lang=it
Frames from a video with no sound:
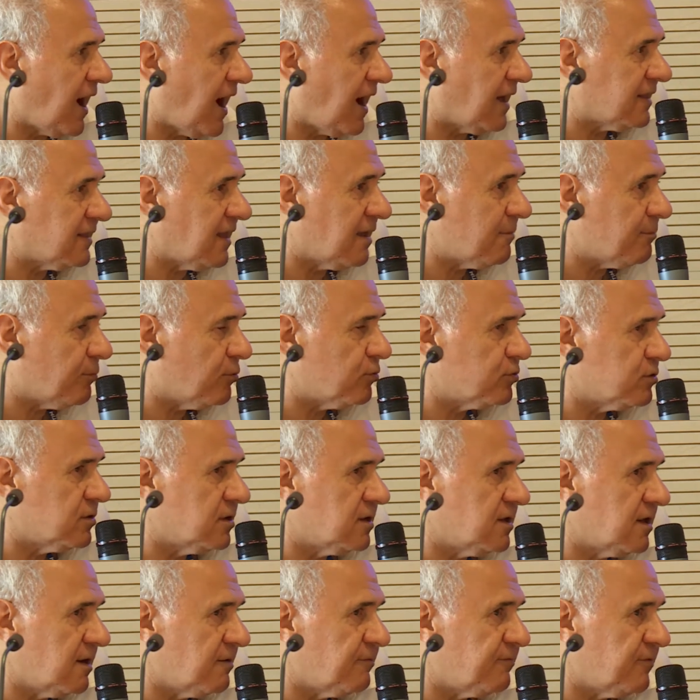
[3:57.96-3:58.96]
ha dei punti
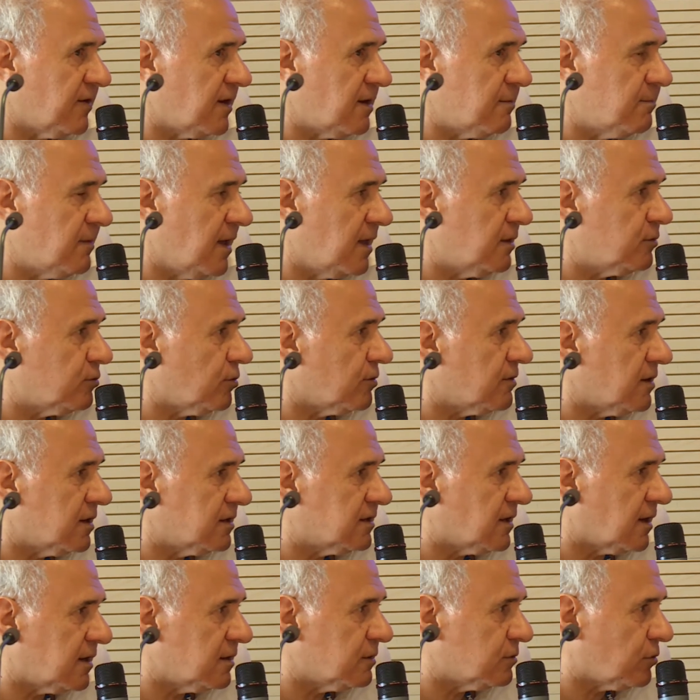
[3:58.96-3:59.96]
di riferimento nel
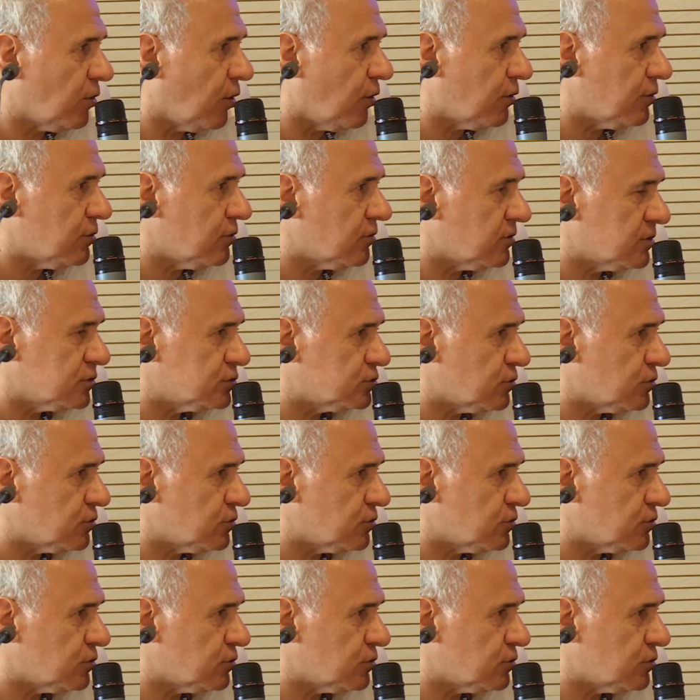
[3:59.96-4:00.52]
territorio che